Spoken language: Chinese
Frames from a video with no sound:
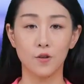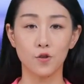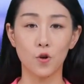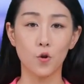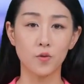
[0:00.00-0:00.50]

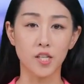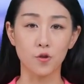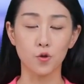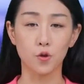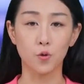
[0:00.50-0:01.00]
中共
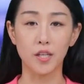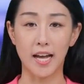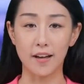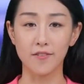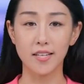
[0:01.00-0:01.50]
持续对
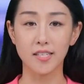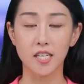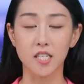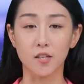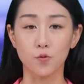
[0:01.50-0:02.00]
台湾
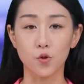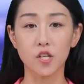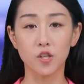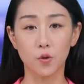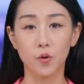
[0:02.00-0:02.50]
进行
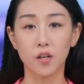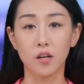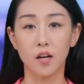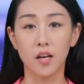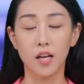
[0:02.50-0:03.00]
军事恫
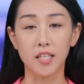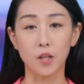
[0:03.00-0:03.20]
吓，